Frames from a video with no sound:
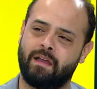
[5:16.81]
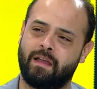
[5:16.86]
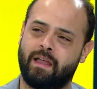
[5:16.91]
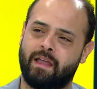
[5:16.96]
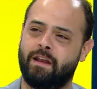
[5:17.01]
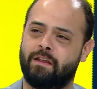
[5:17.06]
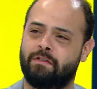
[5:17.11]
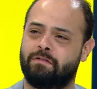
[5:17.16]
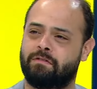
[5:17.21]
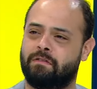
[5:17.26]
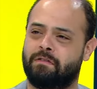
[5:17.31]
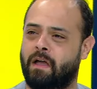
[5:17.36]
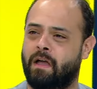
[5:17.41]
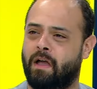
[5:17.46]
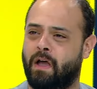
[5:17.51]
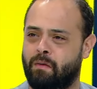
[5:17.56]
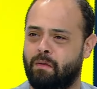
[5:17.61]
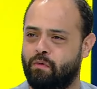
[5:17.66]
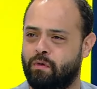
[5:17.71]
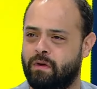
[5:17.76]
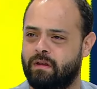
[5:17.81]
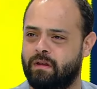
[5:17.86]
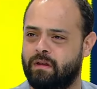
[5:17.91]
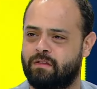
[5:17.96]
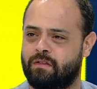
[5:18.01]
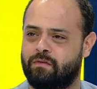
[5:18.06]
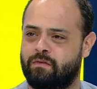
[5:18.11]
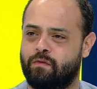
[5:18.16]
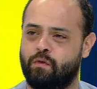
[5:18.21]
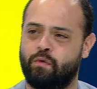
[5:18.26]
كانت عبوه
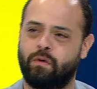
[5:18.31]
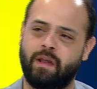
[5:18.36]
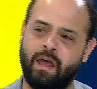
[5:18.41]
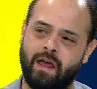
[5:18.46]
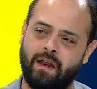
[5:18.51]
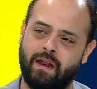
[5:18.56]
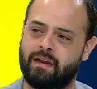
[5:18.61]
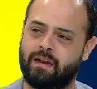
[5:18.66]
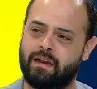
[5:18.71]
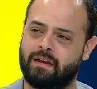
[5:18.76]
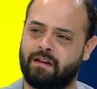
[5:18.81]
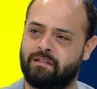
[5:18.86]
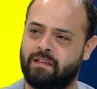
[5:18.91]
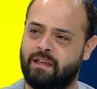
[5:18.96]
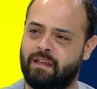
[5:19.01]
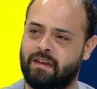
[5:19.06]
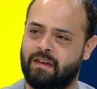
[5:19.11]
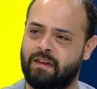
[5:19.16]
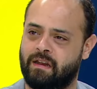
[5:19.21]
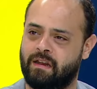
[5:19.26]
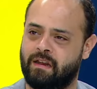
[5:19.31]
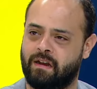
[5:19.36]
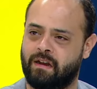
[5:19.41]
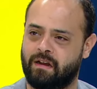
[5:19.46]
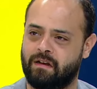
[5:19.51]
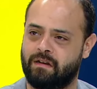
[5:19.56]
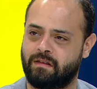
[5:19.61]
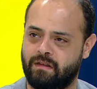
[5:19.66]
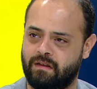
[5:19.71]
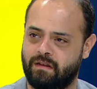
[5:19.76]
ناس في ونقلنا هي الرسائل
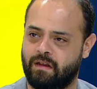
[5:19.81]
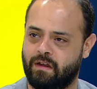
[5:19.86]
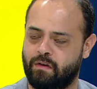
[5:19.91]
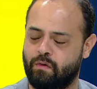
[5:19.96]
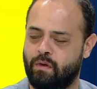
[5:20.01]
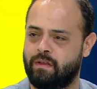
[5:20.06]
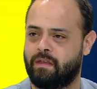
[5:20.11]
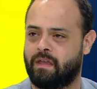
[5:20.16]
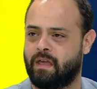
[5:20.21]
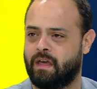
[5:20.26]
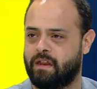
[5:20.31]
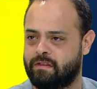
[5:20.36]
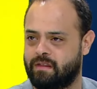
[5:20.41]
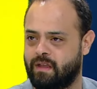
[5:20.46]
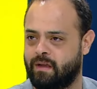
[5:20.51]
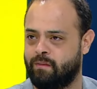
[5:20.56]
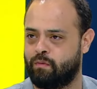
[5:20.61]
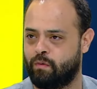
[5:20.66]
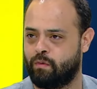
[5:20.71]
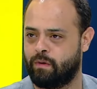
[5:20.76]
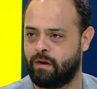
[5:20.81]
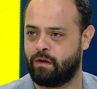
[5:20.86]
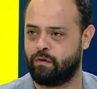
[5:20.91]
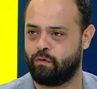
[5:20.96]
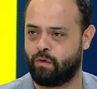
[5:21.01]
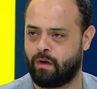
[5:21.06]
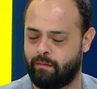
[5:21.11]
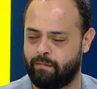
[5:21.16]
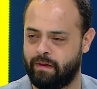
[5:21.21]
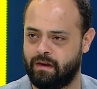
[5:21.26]
للايرانيين انه هيدي كانت عبوه
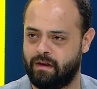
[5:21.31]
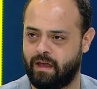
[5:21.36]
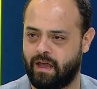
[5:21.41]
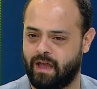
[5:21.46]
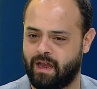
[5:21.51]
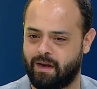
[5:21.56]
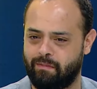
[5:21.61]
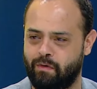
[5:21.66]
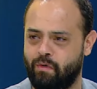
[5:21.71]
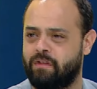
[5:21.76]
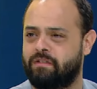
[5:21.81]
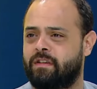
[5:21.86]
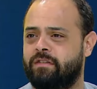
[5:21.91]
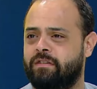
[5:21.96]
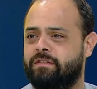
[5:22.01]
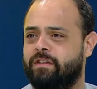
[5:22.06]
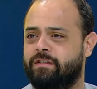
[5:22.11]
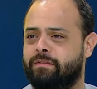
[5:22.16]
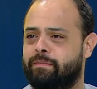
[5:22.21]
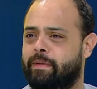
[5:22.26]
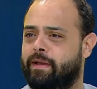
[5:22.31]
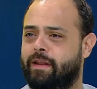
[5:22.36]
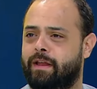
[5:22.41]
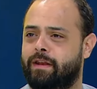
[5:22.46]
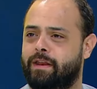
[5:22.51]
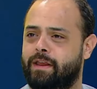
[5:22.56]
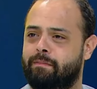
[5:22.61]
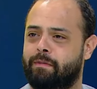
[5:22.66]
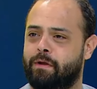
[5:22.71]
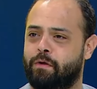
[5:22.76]
ولانه عمل حربي واساسا اسماعيل
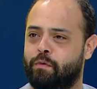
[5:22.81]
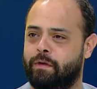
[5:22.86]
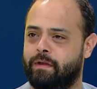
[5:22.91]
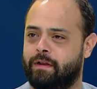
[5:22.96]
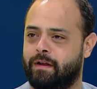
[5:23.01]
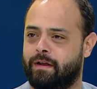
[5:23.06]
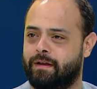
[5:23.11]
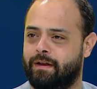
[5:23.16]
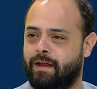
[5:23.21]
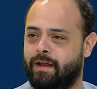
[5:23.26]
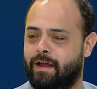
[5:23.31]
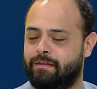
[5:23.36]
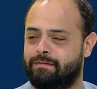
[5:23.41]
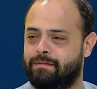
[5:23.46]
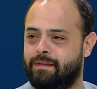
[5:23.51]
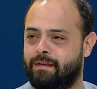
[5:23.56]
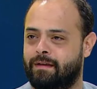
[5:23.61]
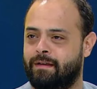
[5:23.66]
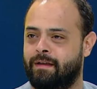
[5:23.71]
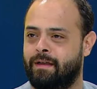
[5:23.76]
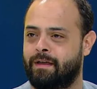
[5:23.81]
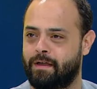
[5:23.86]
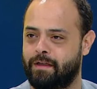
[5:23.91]
هنيه منه ايراني حتى